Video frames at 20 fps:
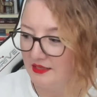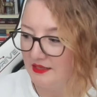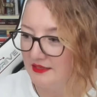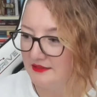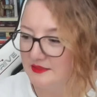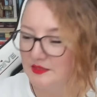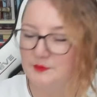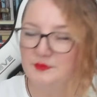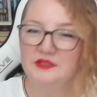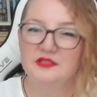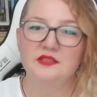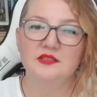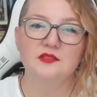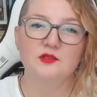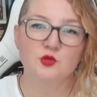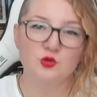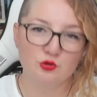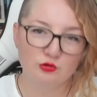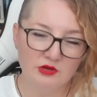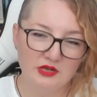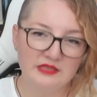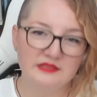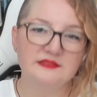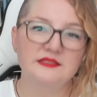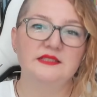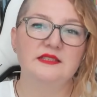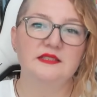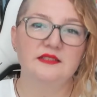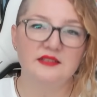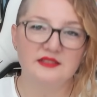Tabii ki şu
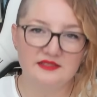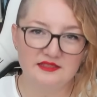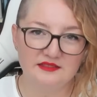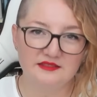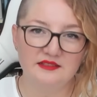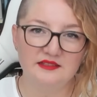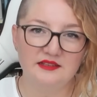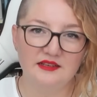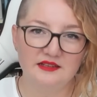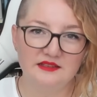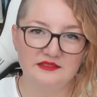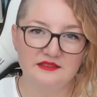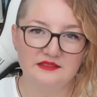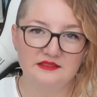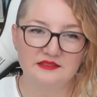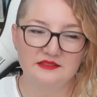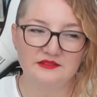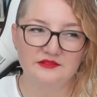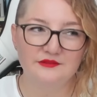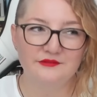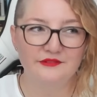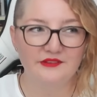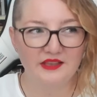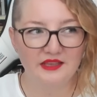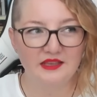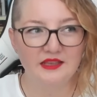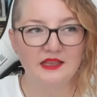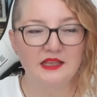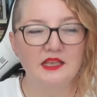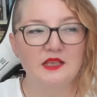andaki gazeteler
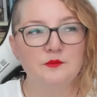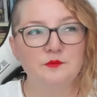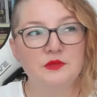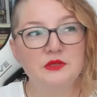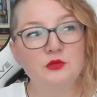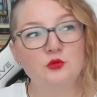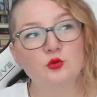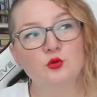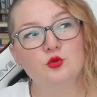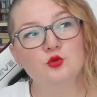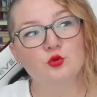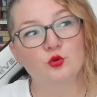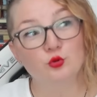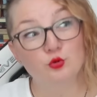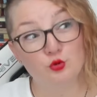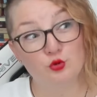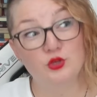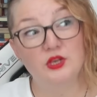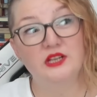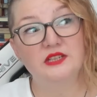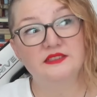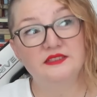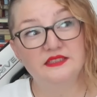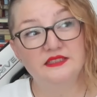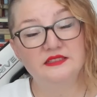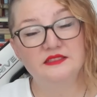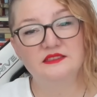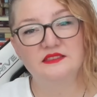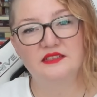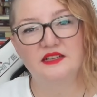ve 1936
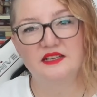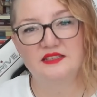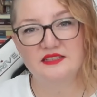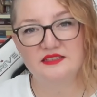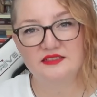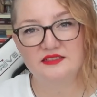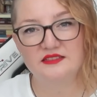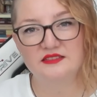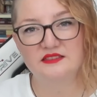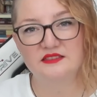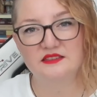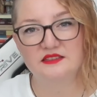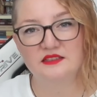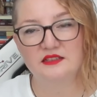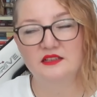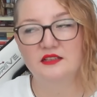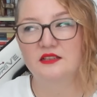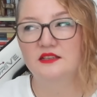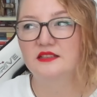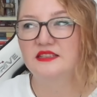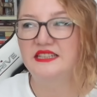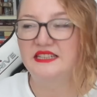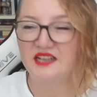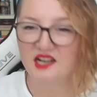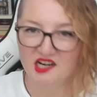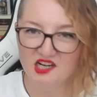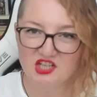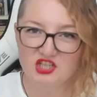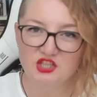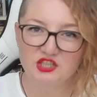yılının gazetelerini
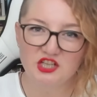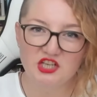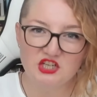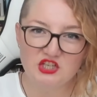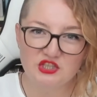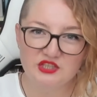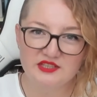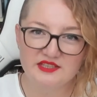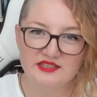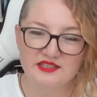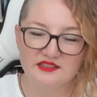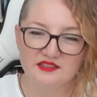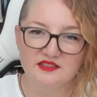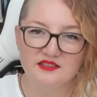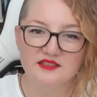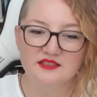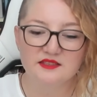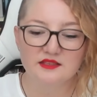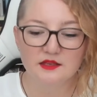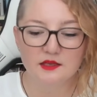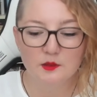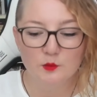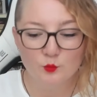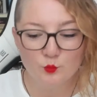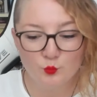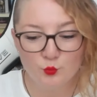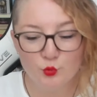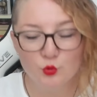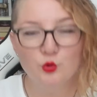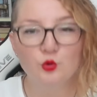karşılaştırırsanız
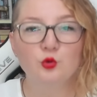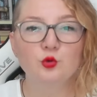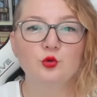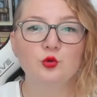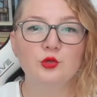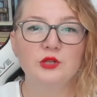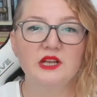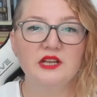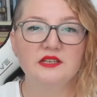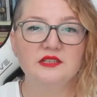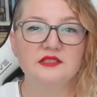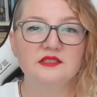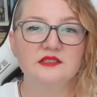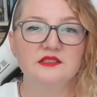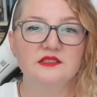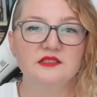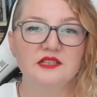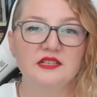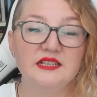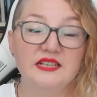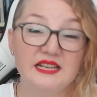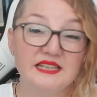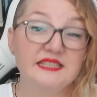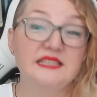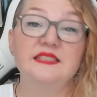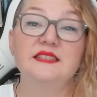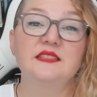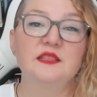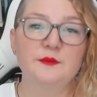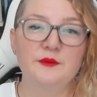bugünkülere
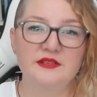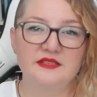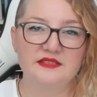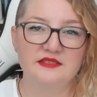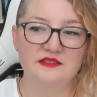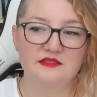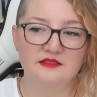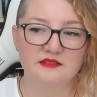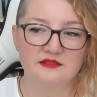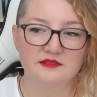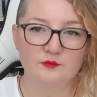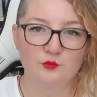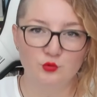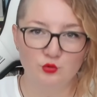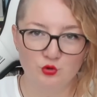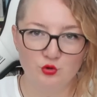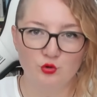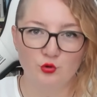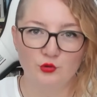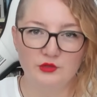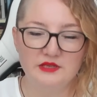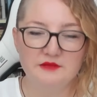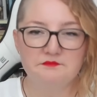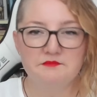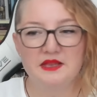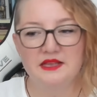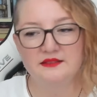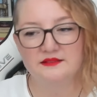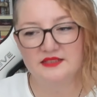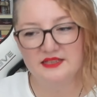gazete demezsiniz. Bunu söyleyeyim.
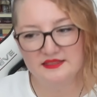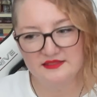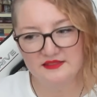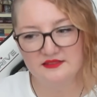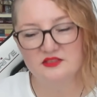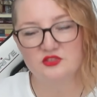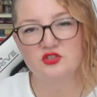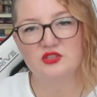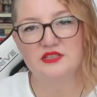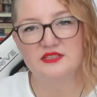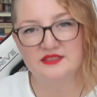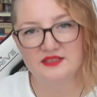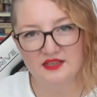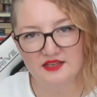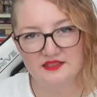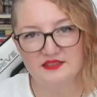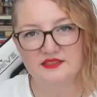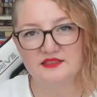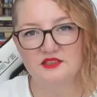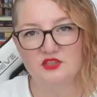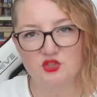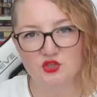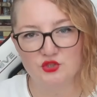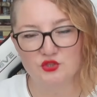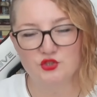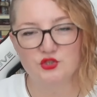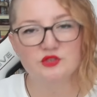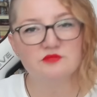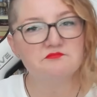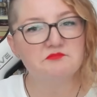Ben gazetecilik tarihi de
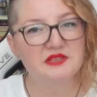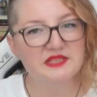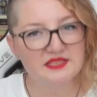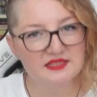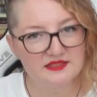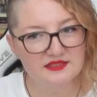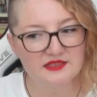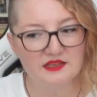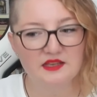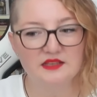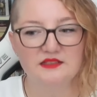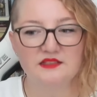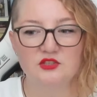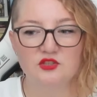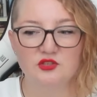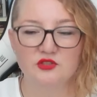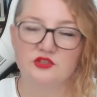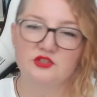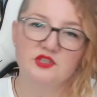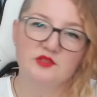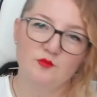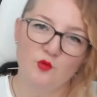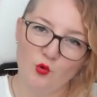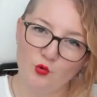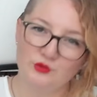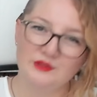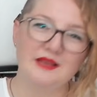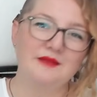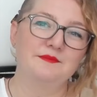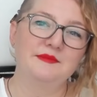çalıştım, basın tarihi de çalıştım.
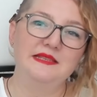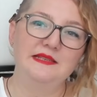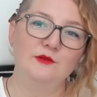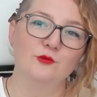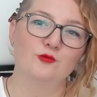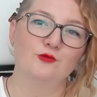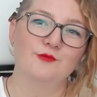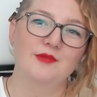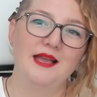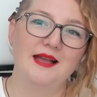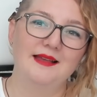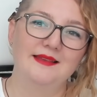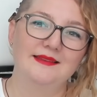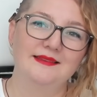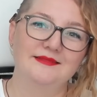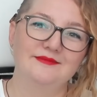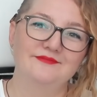Oradan biliyorum yani.